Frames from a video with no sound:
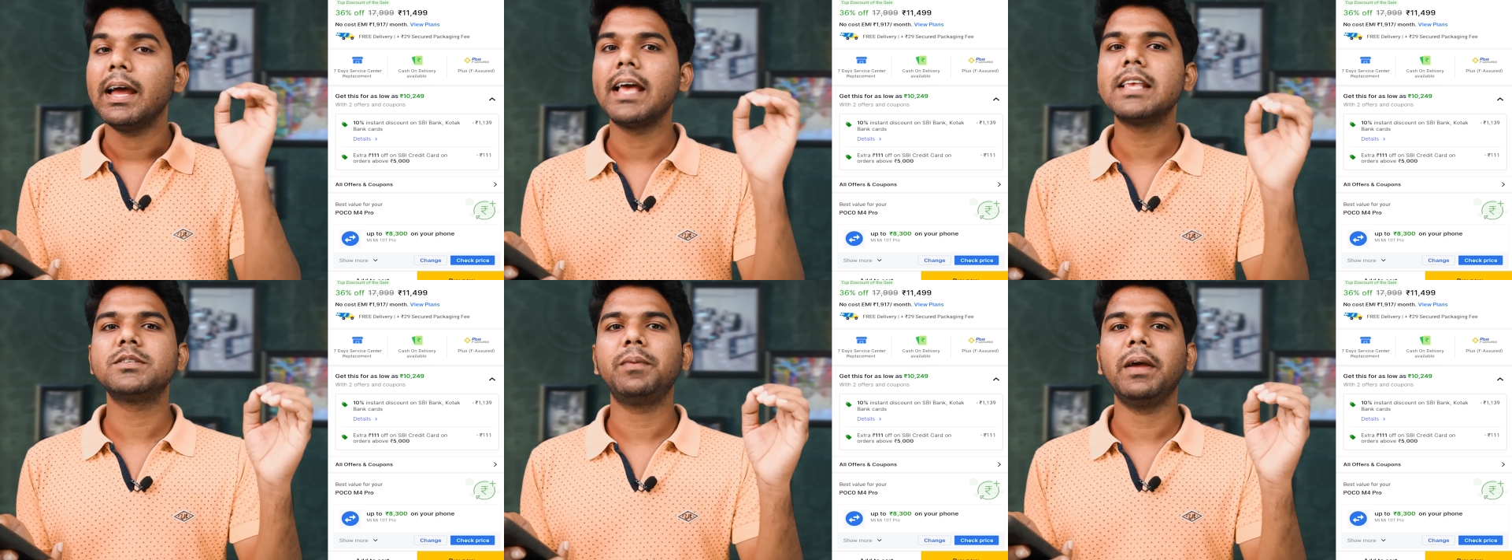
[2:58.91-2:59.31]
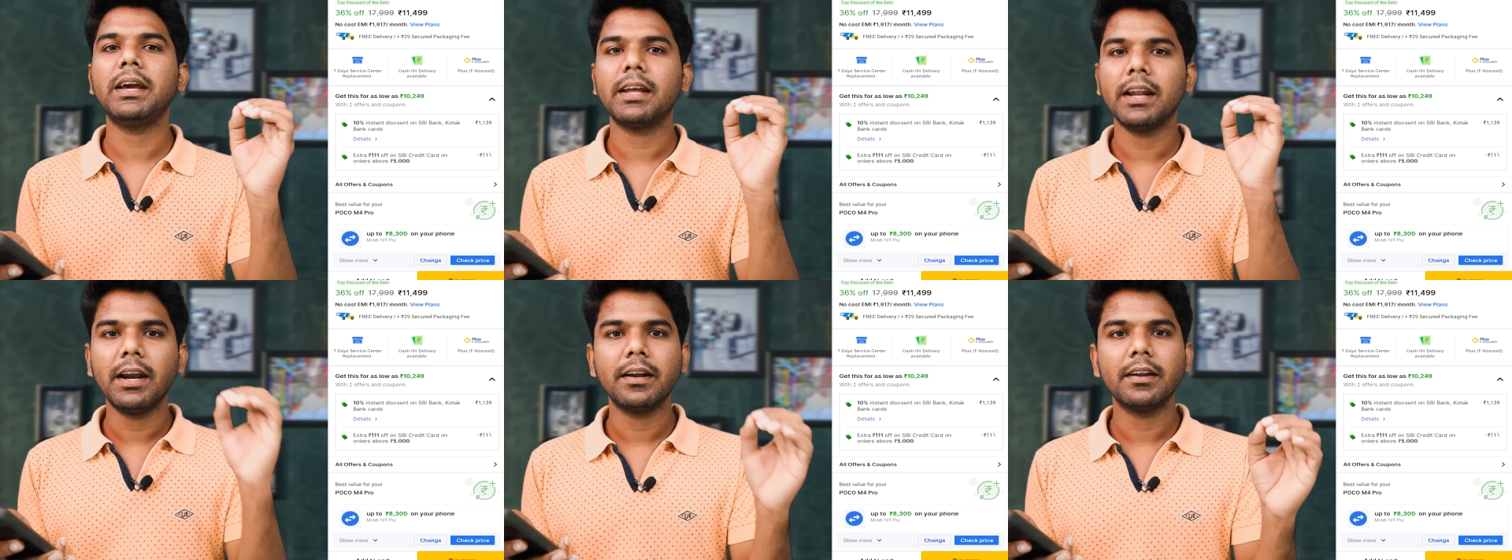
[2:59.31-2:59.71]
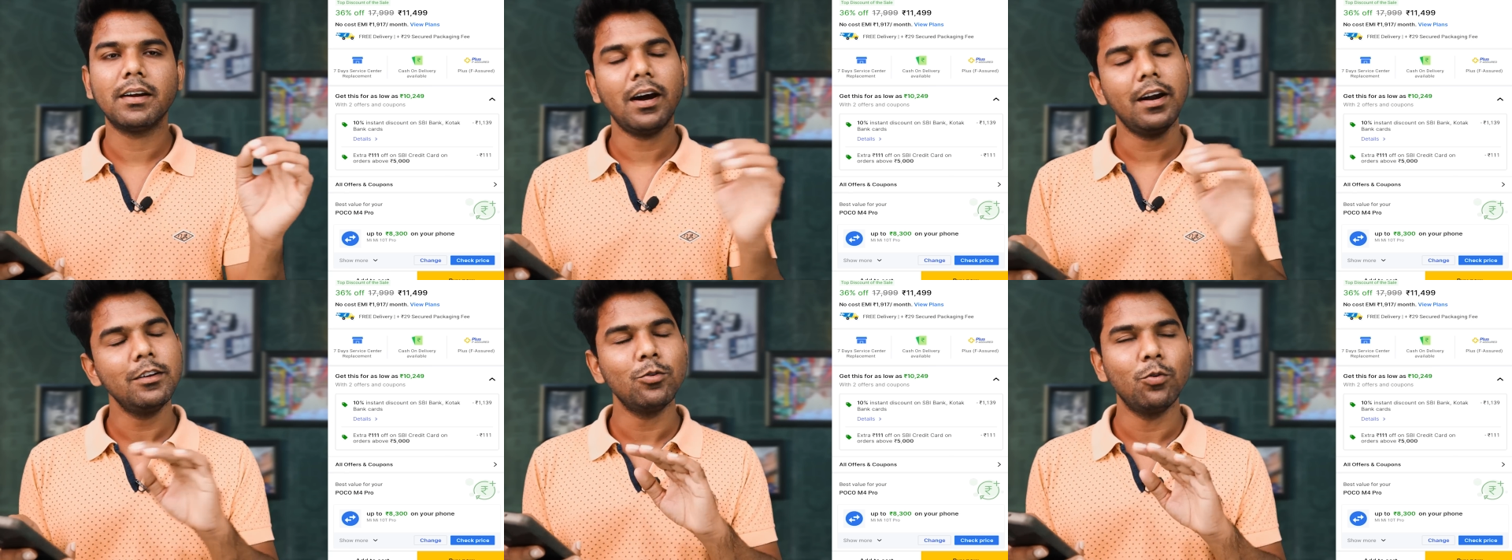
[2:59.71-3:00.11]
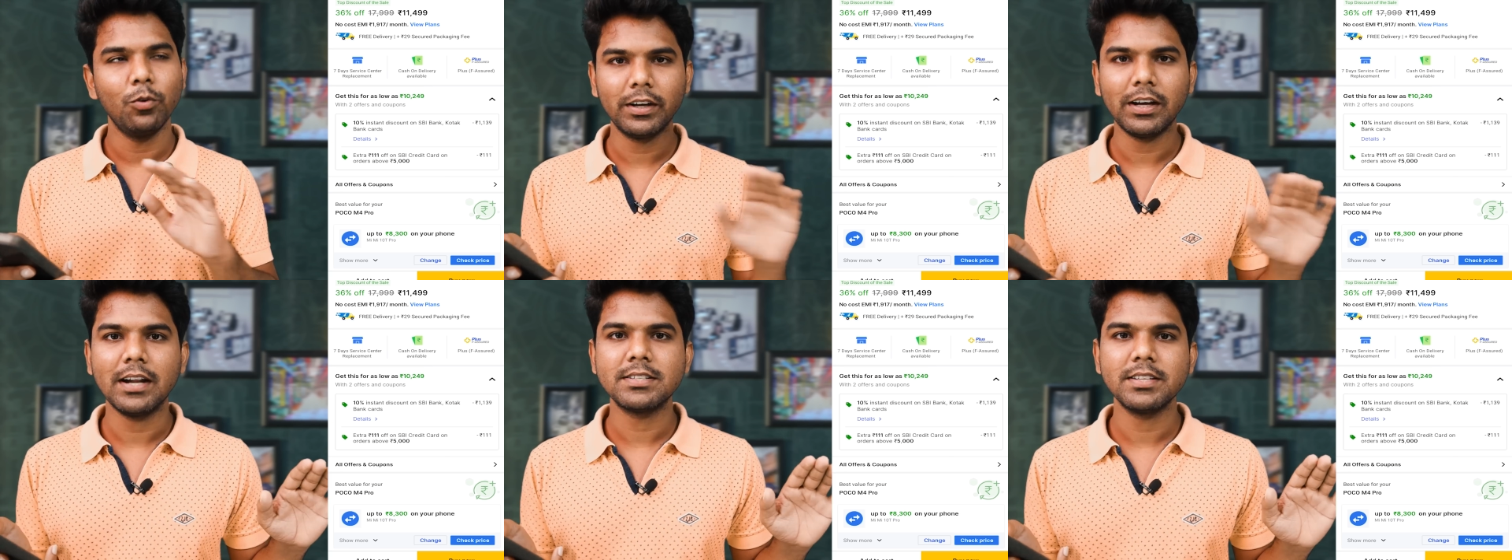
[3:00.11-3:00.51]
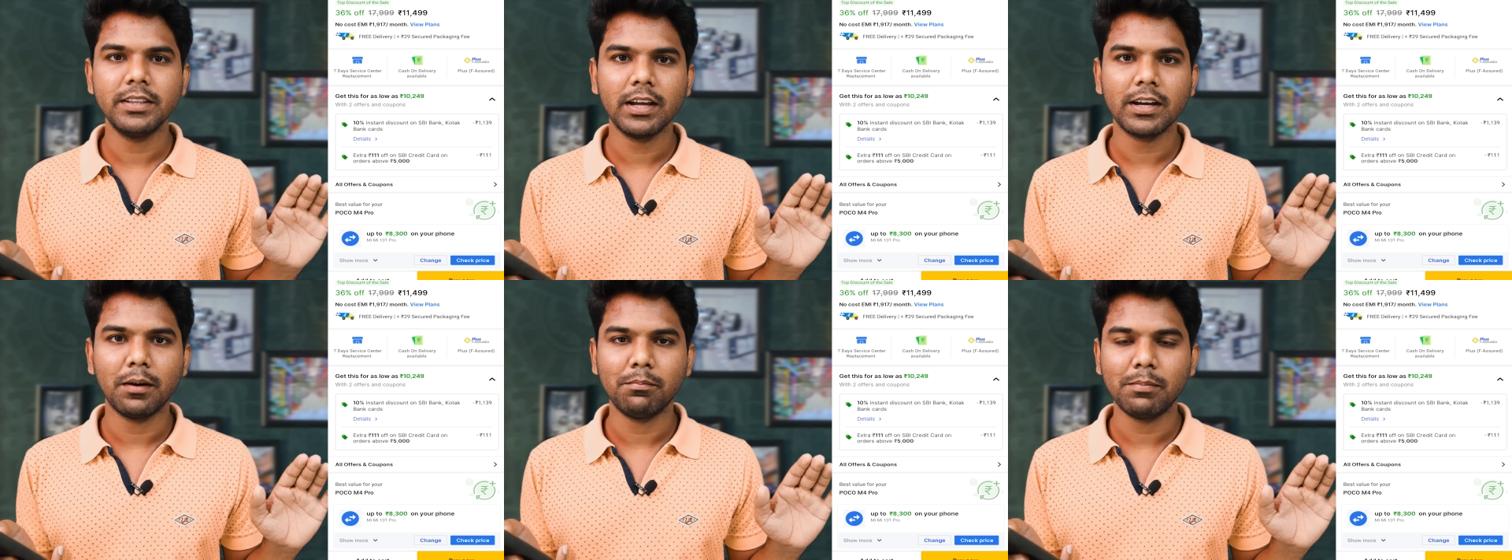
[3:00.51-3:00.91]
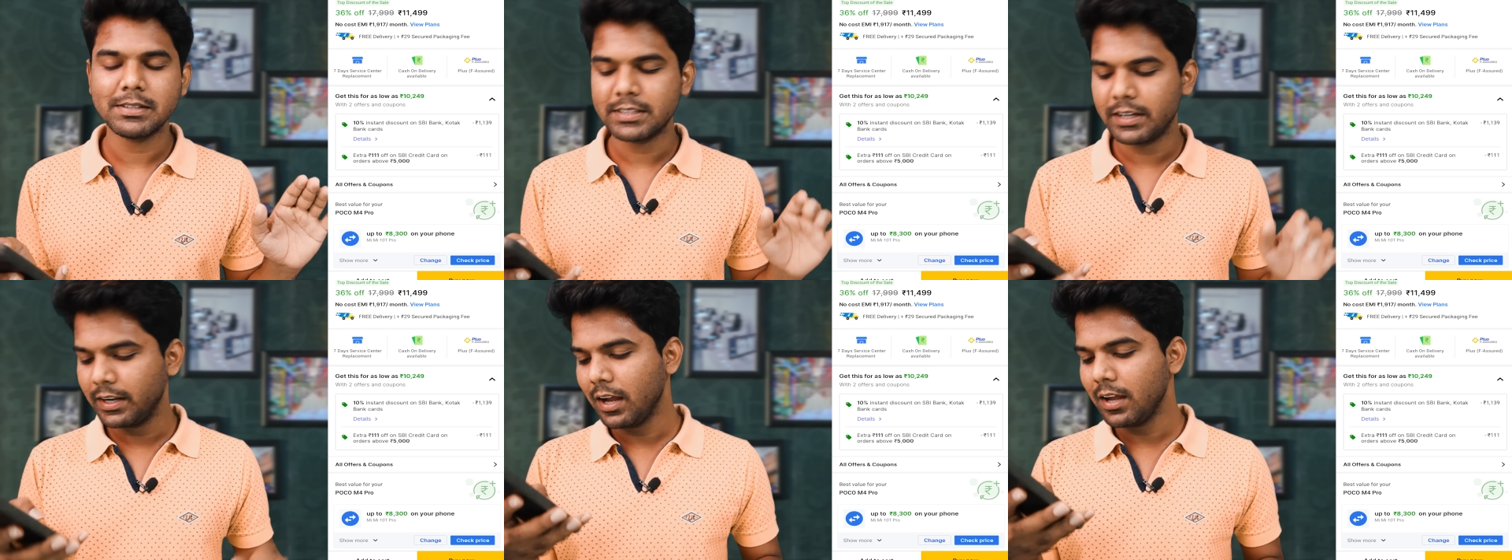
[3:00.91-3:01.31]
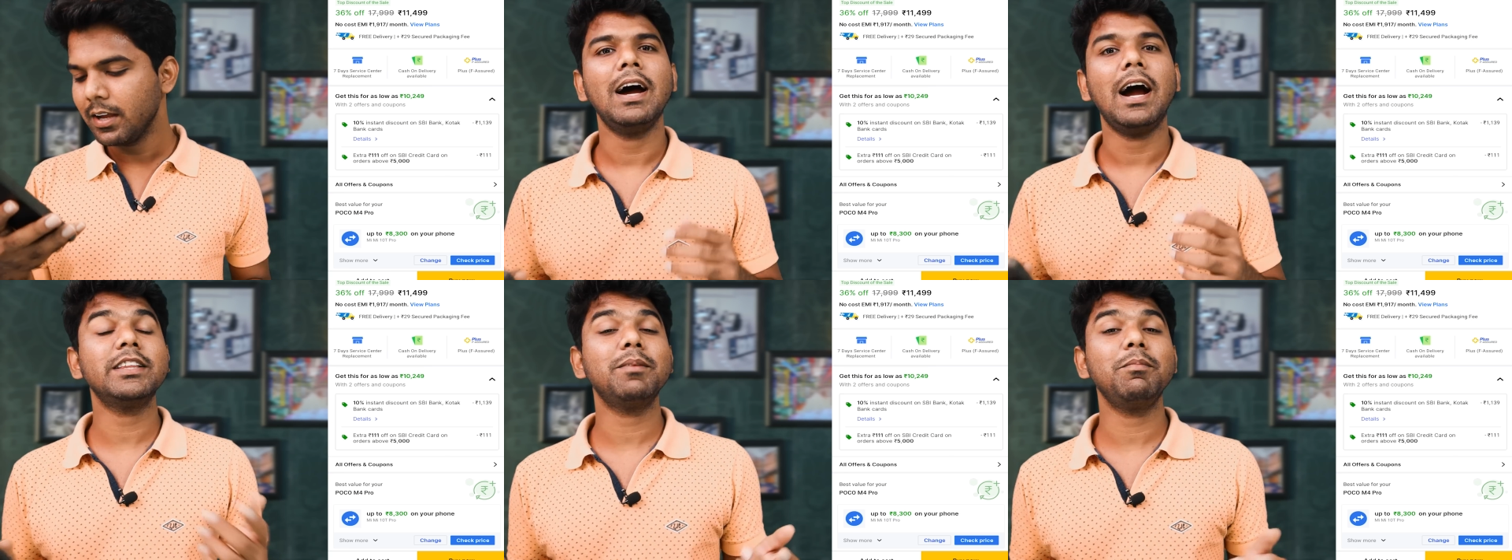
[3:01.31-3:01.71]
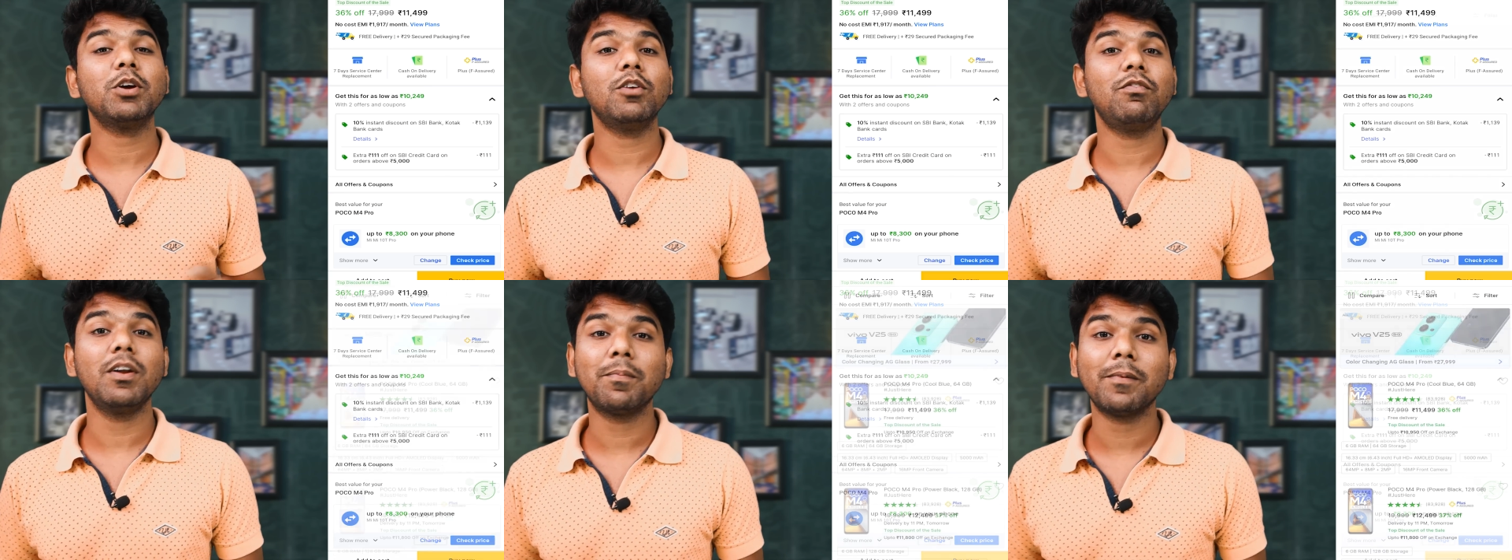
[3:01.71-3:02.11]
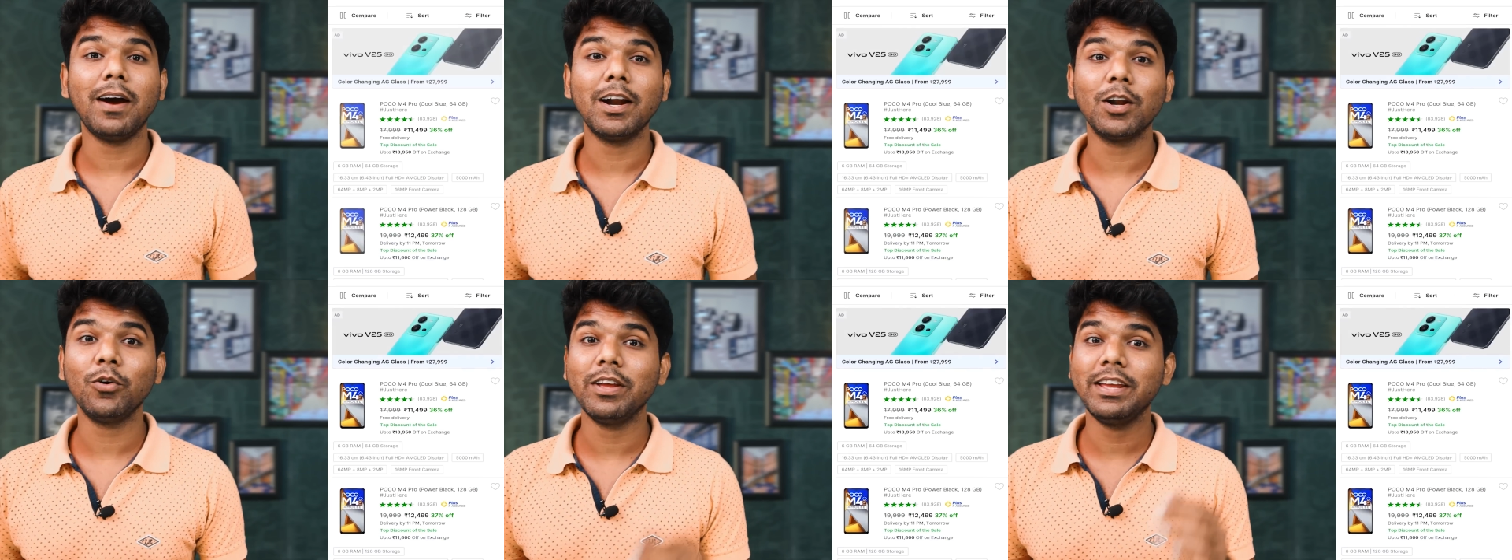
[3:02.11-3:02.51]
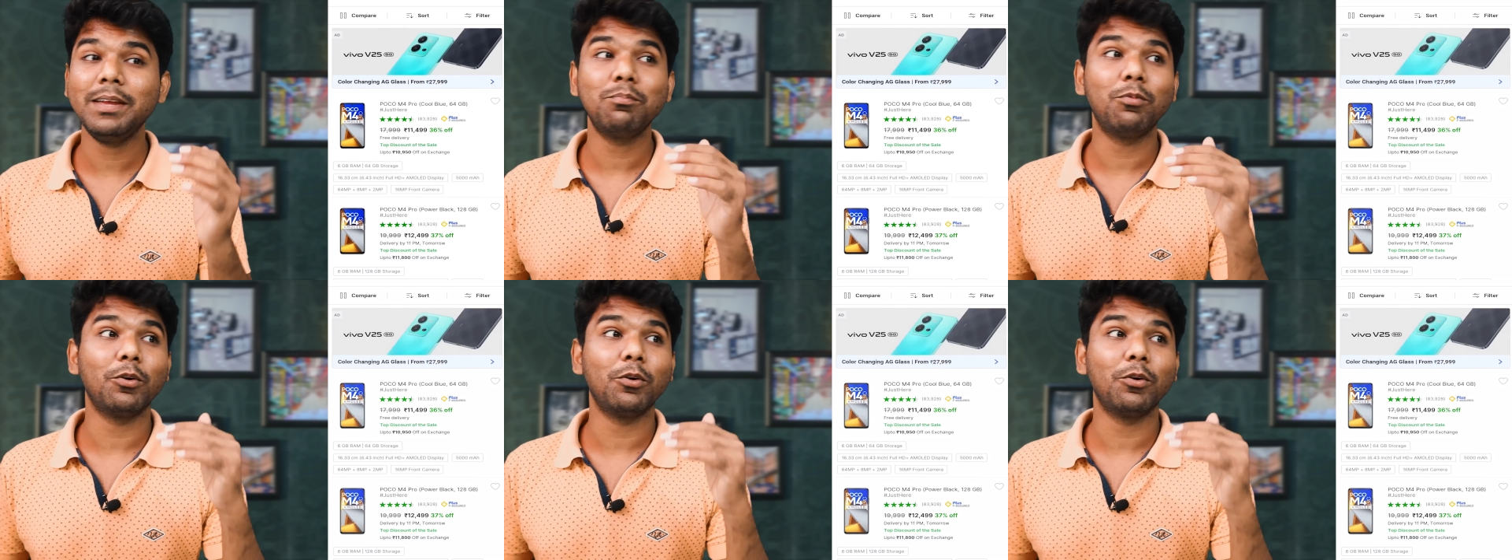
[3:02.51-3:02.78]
ఎస్బీఐ క్రెడిట్ కార్డ్ ఉండాల్సింది కంపల్సరీగా అయితే మీకు ఫ్లిప్కార్ట్లో ఈ